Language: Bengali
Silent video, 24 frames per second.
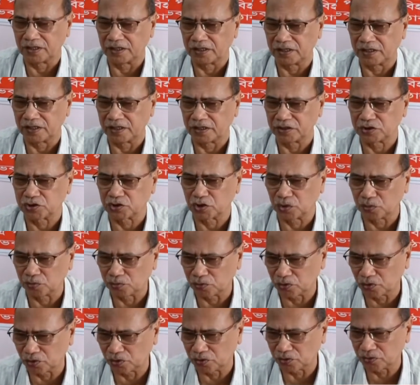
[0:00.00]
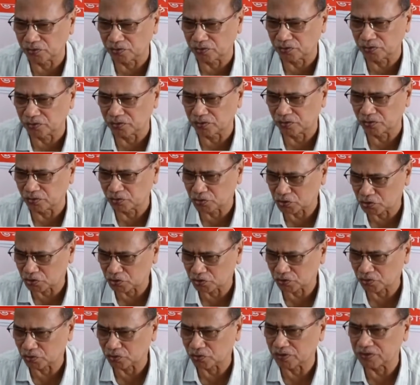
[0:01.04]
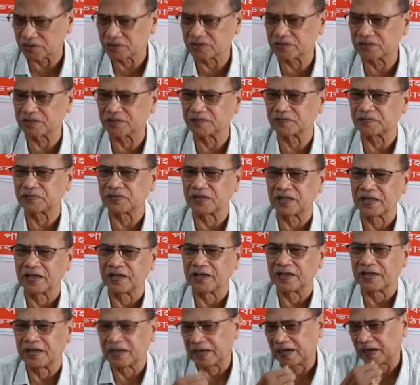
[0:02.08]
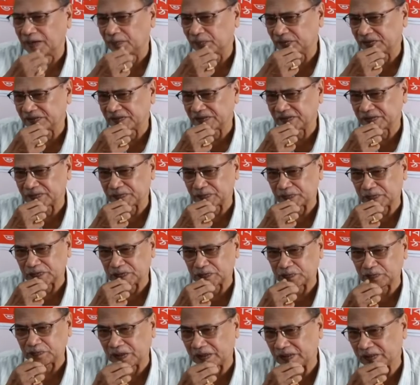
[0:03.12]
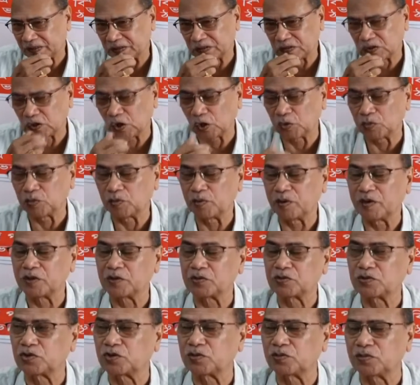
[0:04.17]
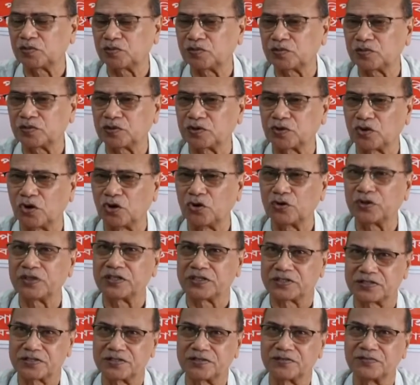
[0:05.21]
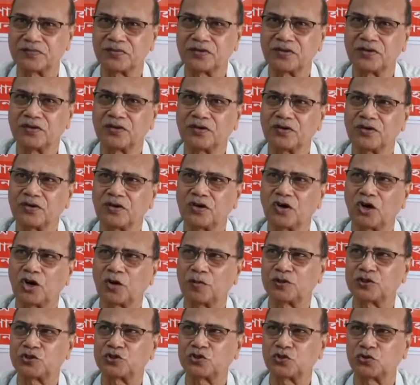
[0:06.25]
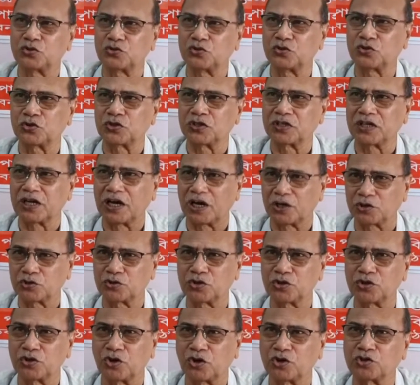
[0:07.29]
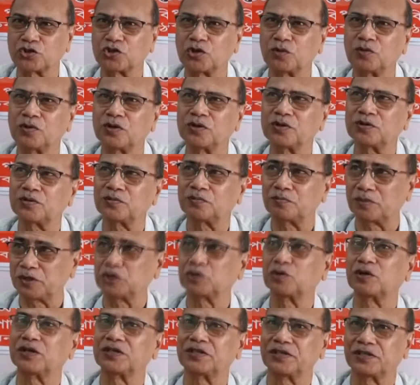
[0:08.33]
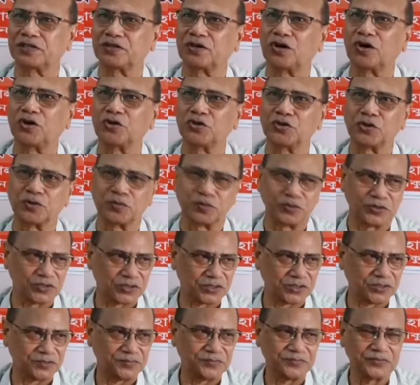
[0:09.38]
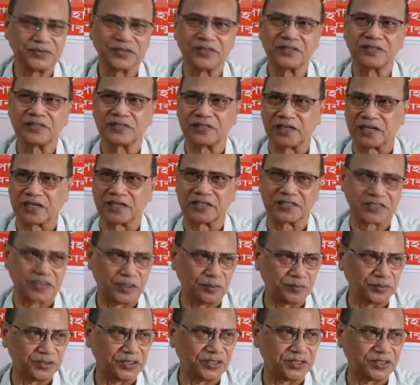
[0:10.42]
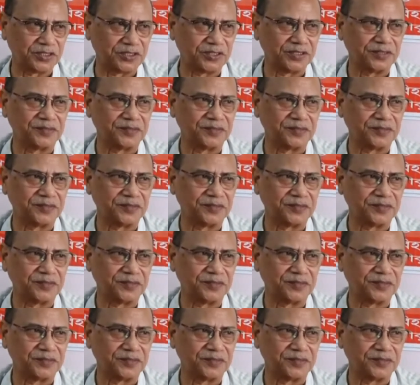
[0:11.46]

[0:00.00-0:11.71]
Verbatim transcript: এই সম্মেলন অনুষ্ঠিত হয়েছে আমাদের পার্টির সর্বভারতীয় কংগ্রেস আমাদের চোদ্দো থেকে আঠেরোই অক্টোবর গেজওয়াদ অন্ধ্রপ্রদেশ তাকে সামনে রেখে